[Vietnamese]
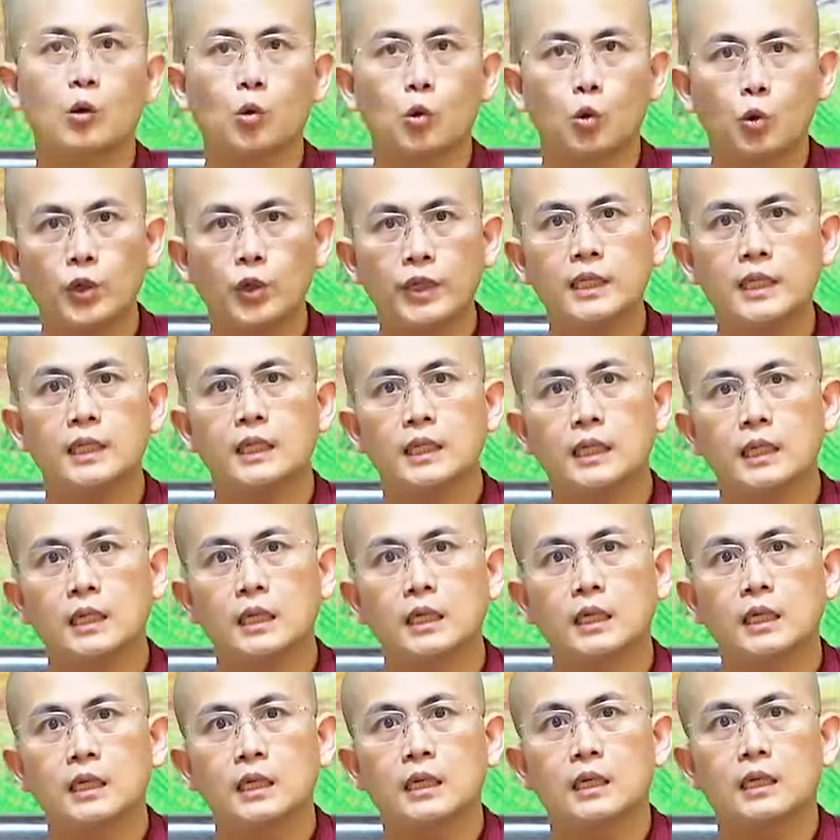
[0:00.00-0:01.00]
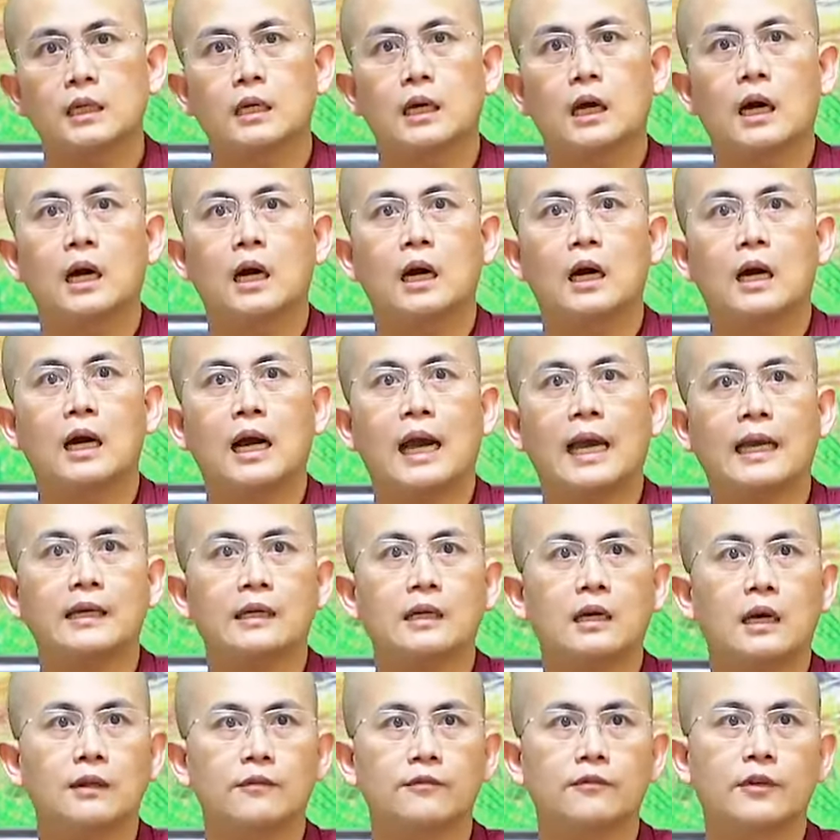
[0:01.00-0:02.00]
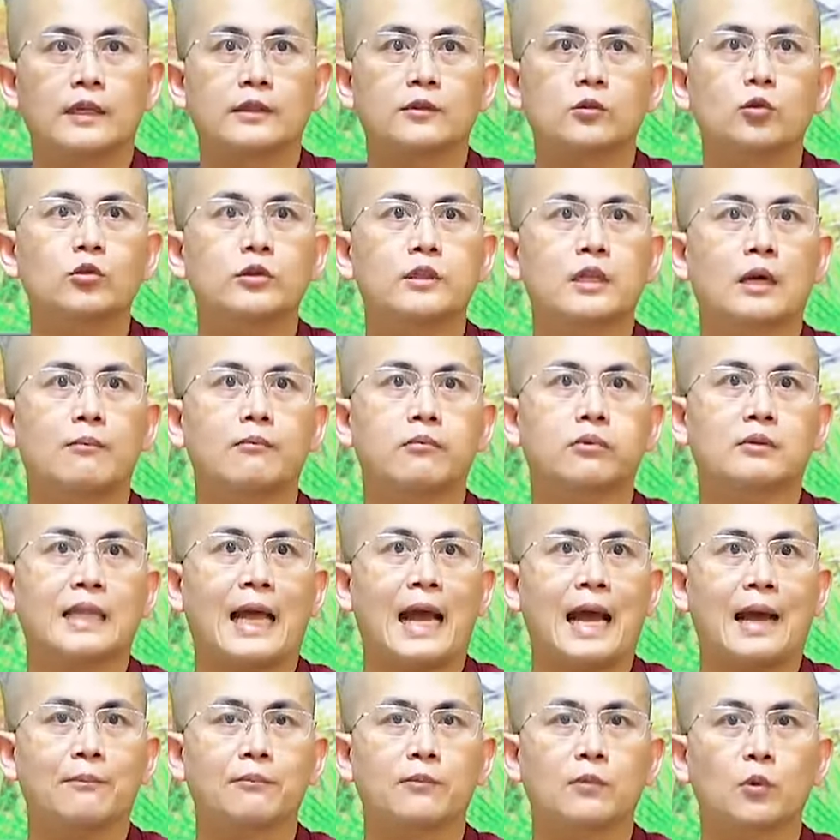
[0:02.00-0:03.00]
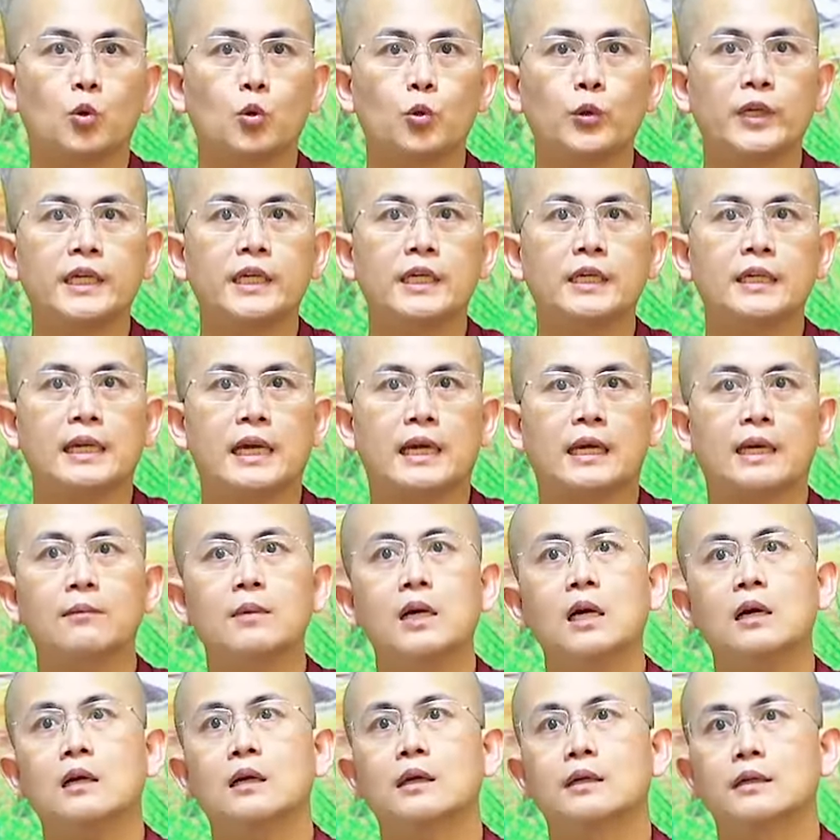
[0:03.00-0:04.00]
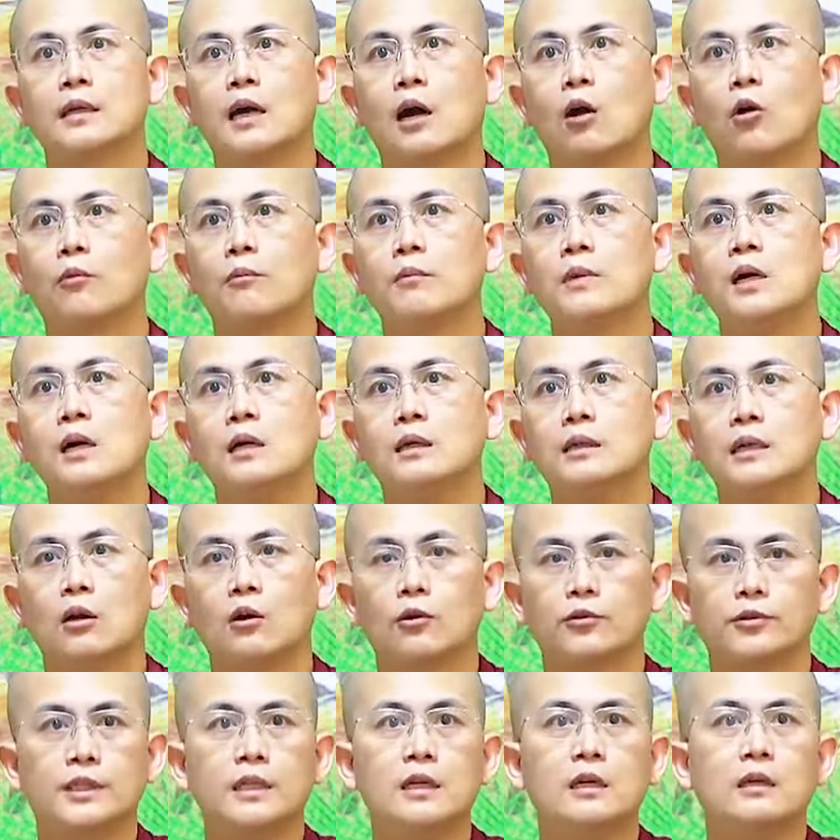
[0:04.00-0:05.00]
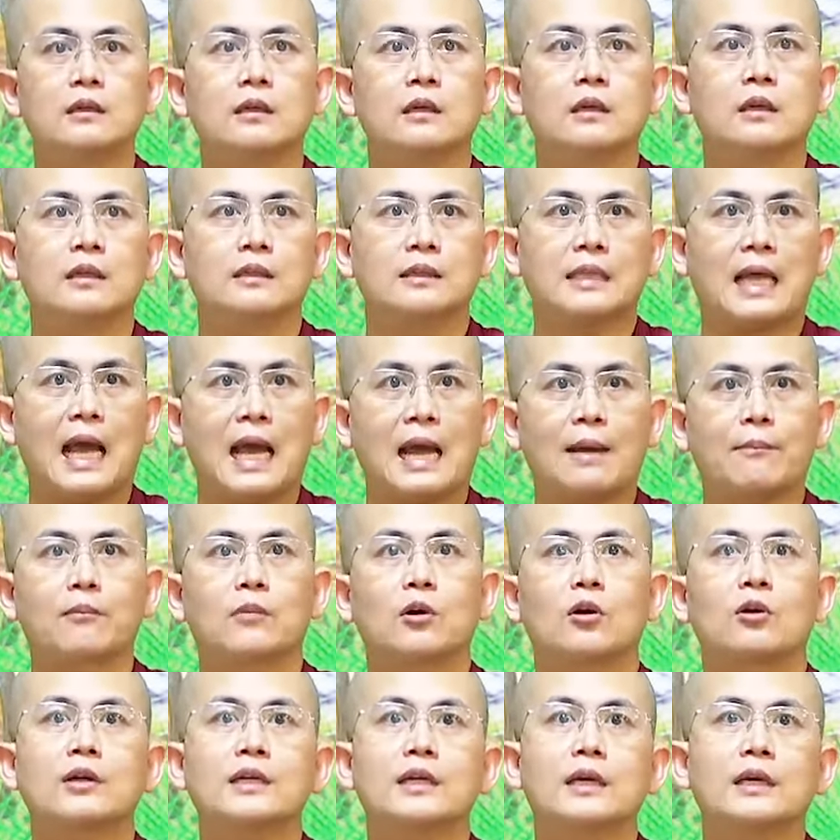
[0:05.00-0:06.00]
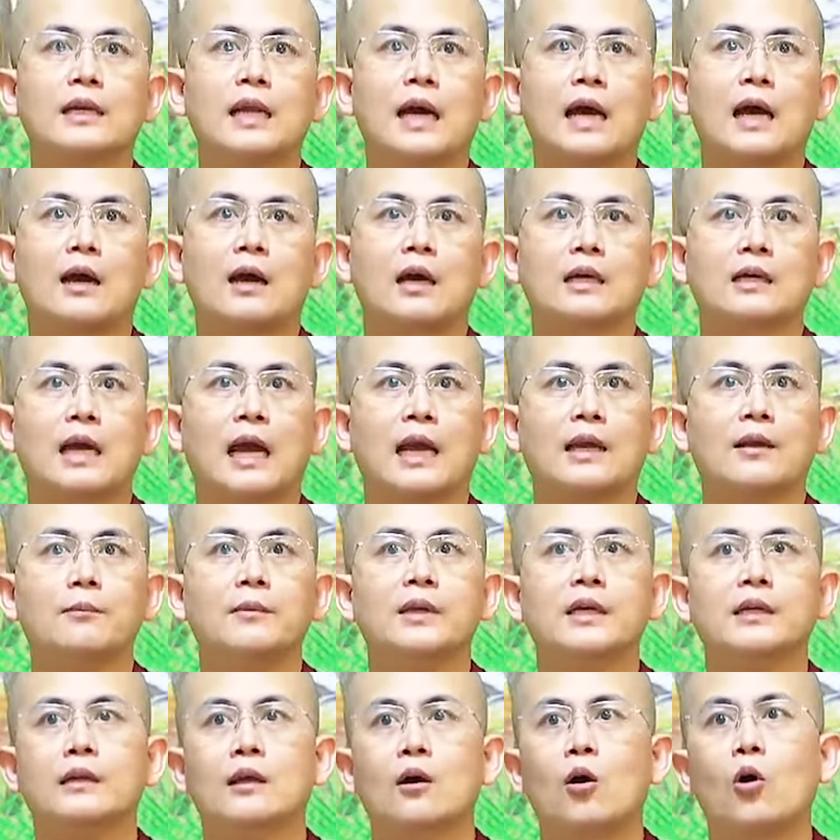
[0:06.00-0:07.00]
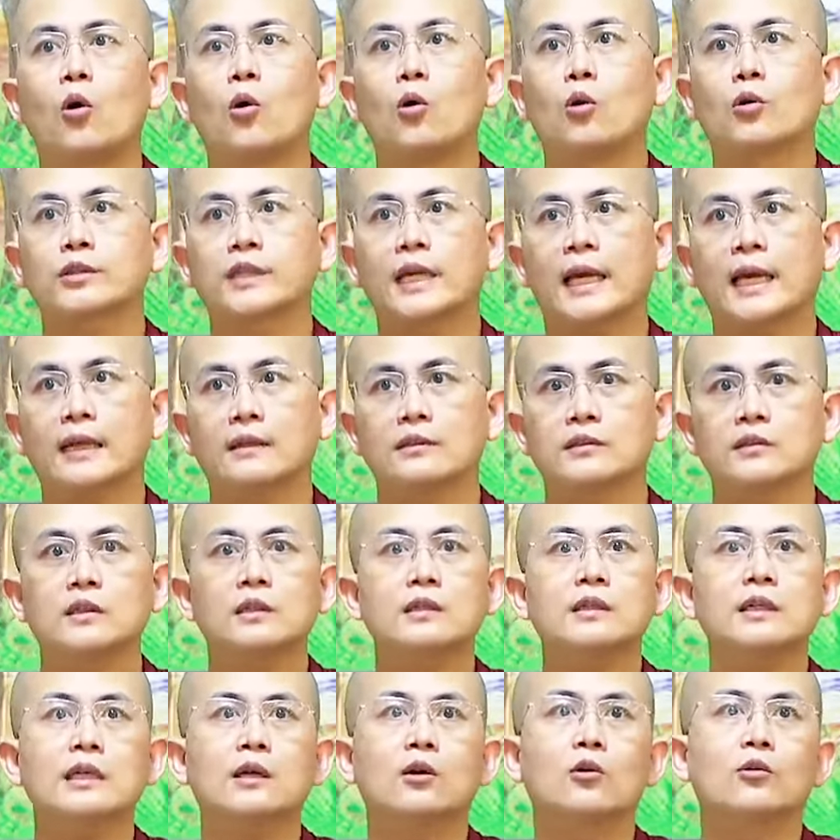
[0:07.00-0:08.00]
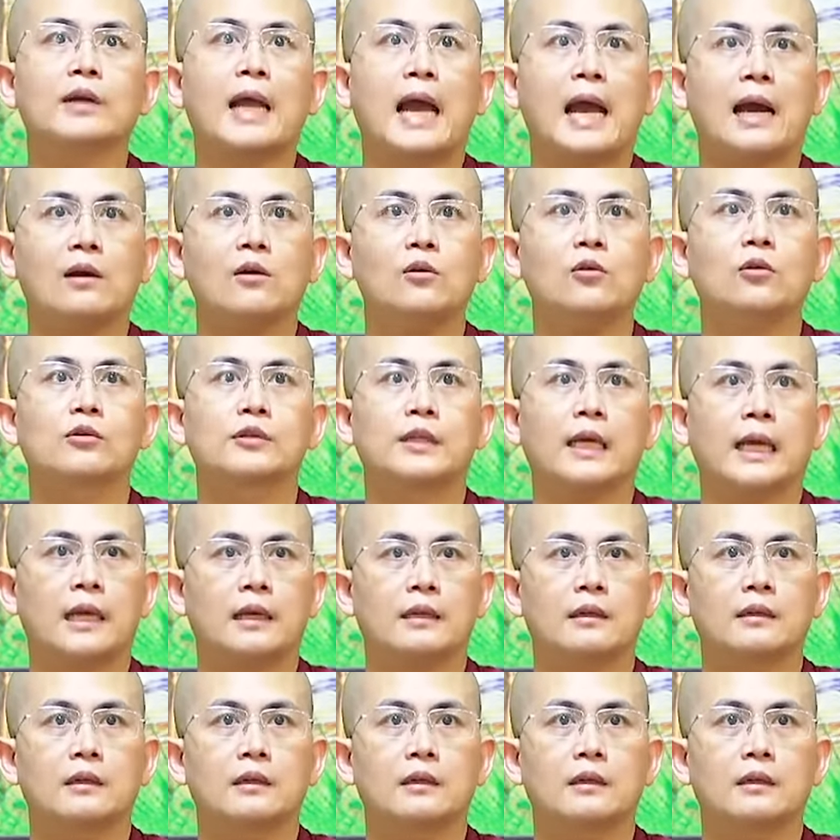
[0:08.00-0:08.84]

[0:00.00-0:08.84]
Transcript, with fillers: quý à, hãy cần phải tu tập tàm quý là cái bước khởi đầu bước đầu tiên tàm có nghĩa là hãy biết hổ thẹn những điều đáng hổ thẹn